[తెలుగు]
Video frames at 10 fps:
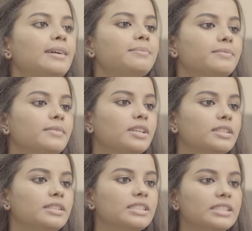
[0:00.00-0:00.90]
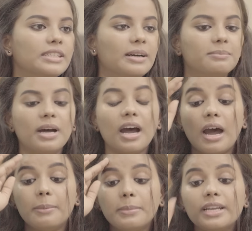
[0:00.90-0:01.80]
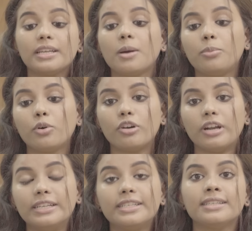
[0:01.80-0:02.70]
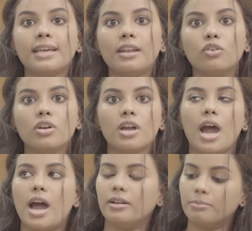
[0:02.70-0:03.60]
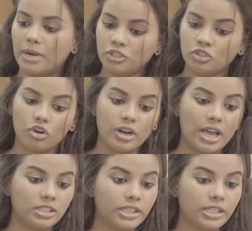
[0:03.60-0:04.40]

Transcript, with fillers: కత్తం తినమ్మా అమెరికా పోర్రోడు అంటే చాలు ఆడు మంచోడా